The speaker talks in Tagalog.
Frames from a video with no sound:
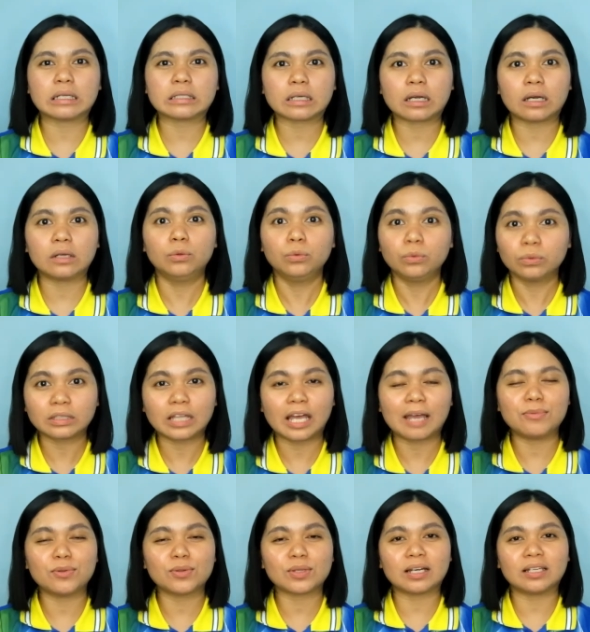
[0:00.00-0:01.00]
at saka noon
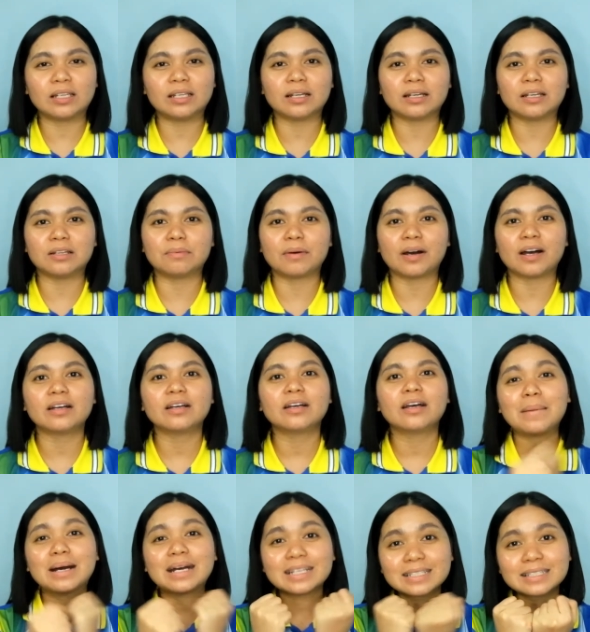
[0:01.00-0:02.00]
time yun kanina, di ba?
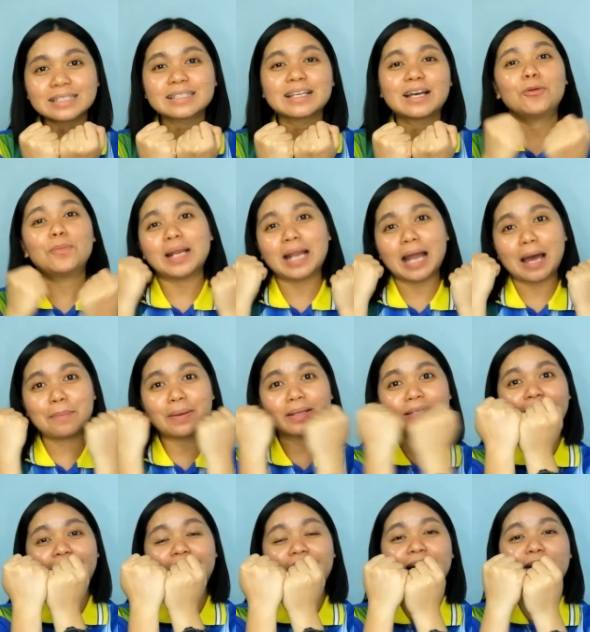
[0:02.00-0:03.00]
Mas
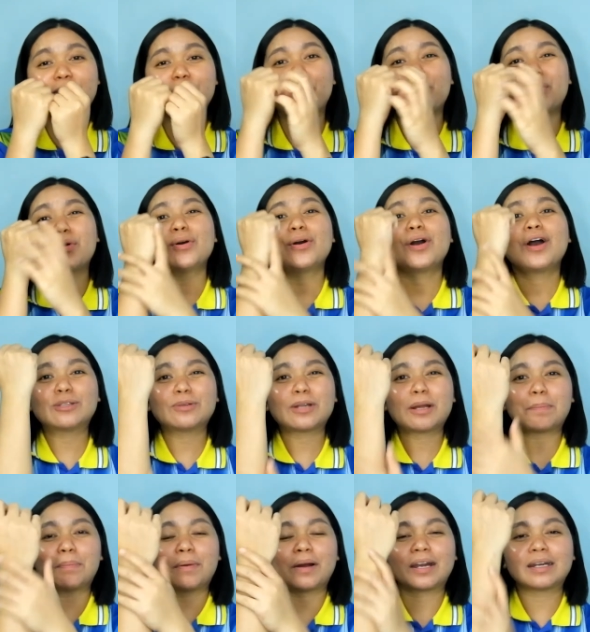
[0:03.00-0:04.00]
lumalaban talaga yung dito
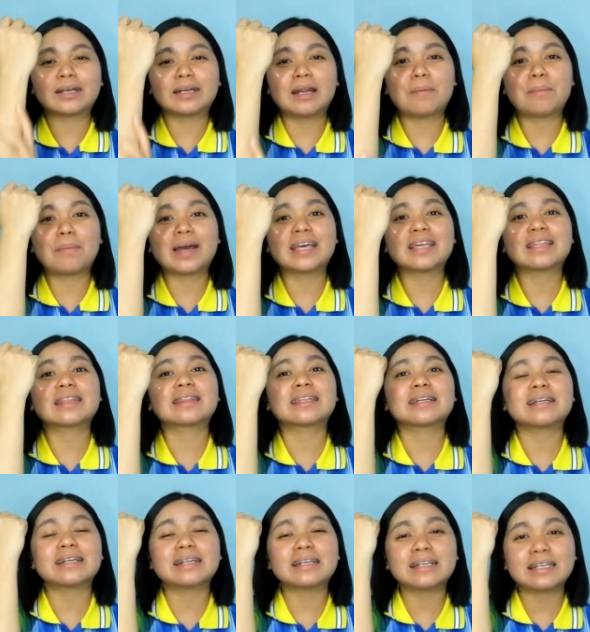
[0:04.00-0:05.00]
na part na may
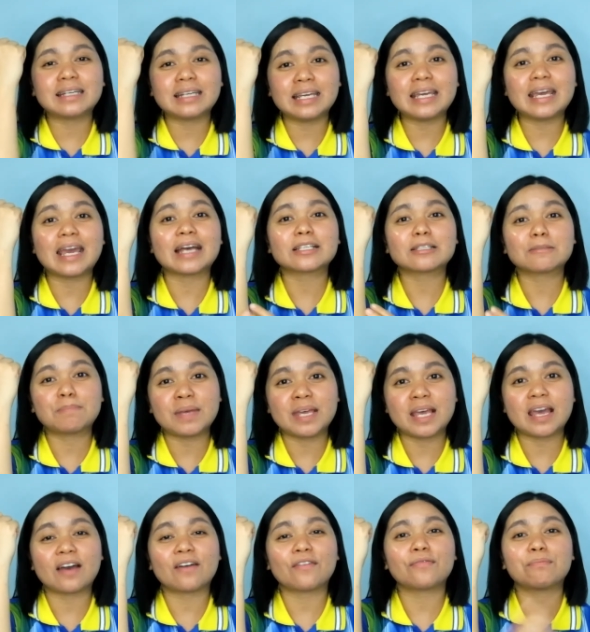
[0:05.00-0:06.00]
30
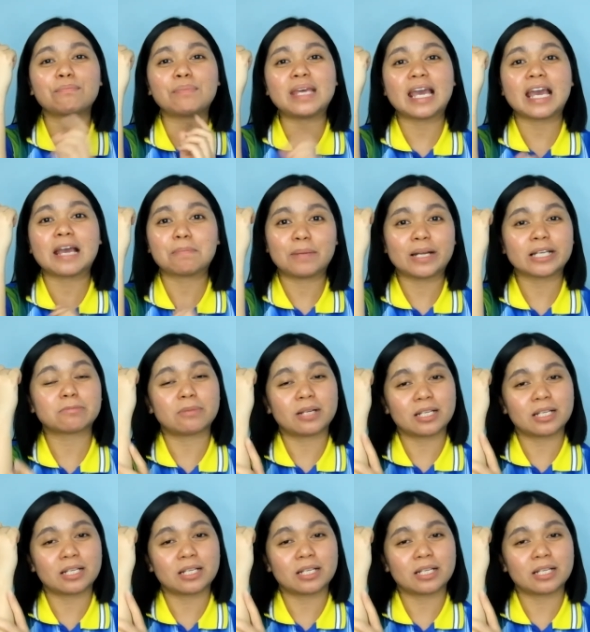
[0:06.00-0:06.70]
SPF PA+++.